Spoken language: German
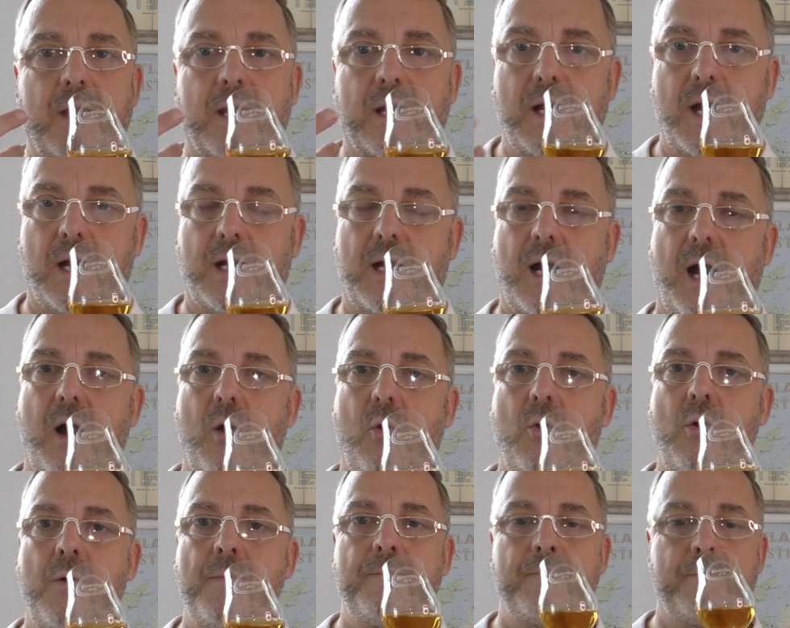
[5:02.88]

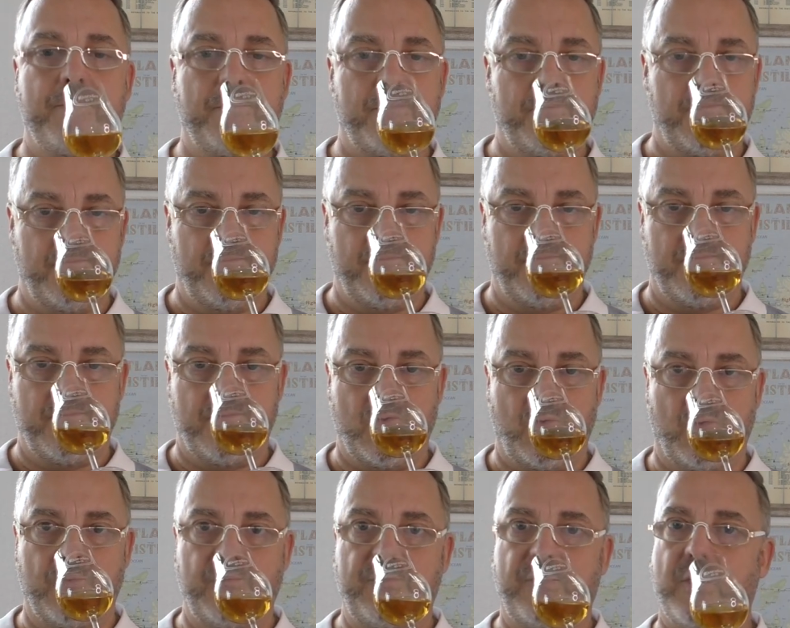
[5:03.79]
Kakao
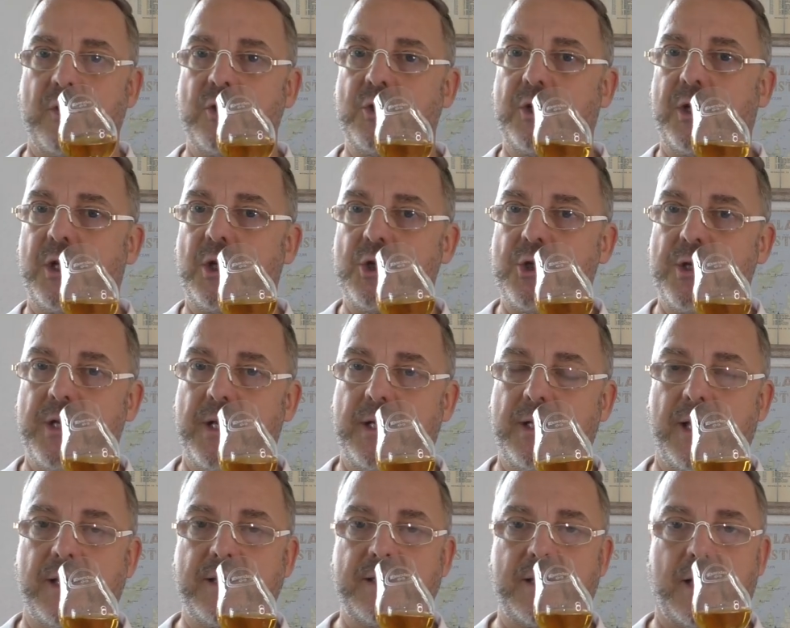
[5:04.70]
und frisch
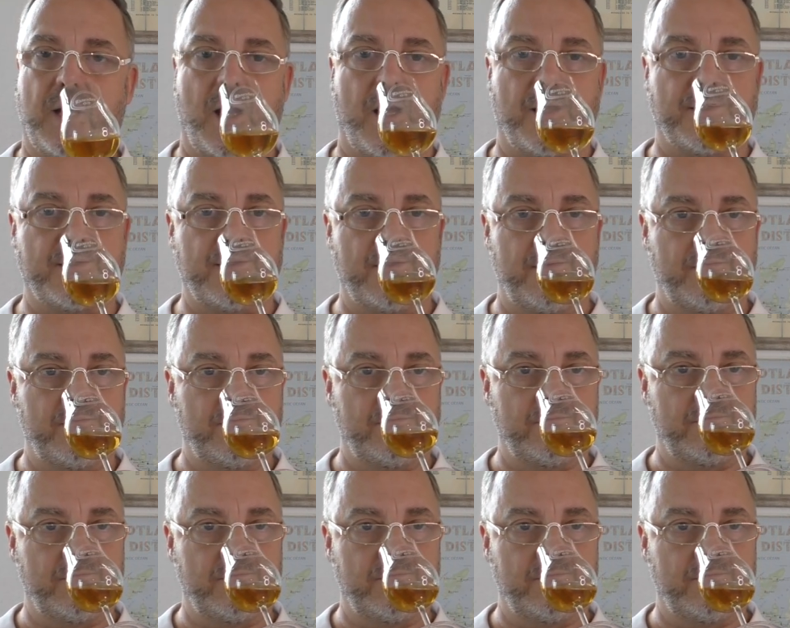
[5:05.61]
geschnittenes Gras.